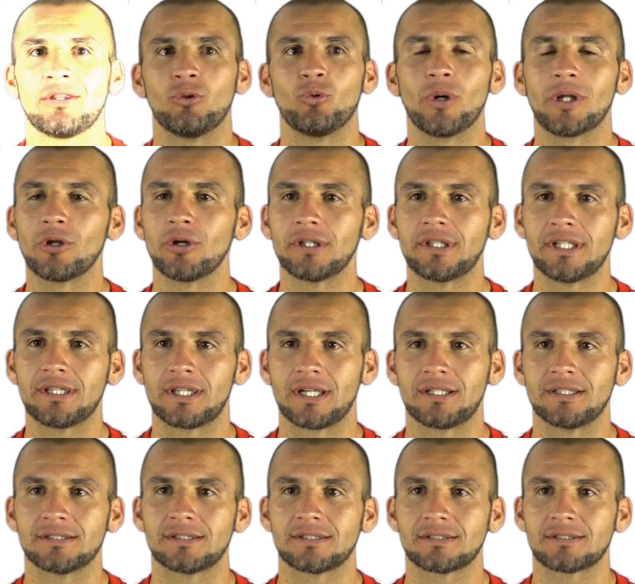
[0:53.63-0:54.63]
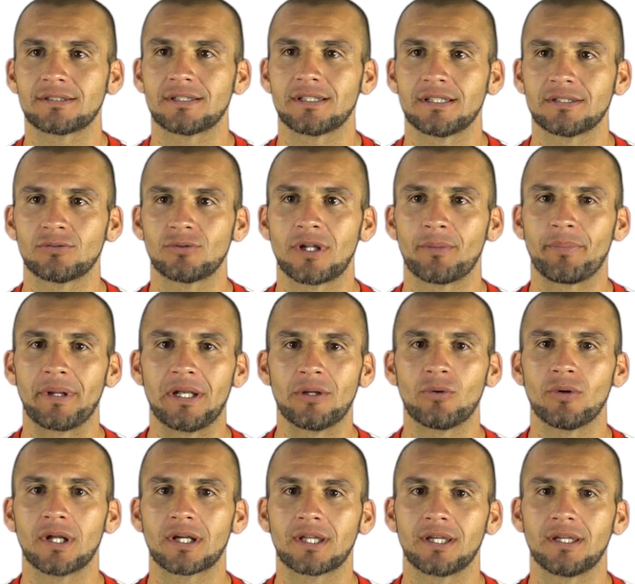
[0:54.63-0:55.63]
Duelo de Titanes es, una
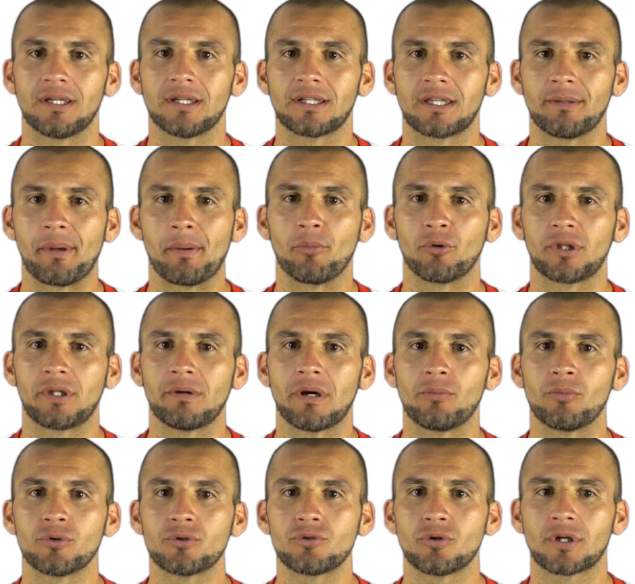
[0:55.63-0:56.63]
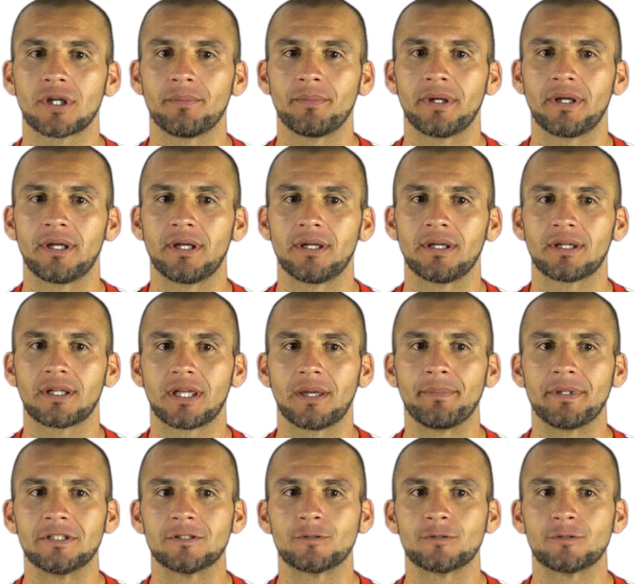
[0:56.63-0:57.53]
película que, me motiva mucho, que me, que me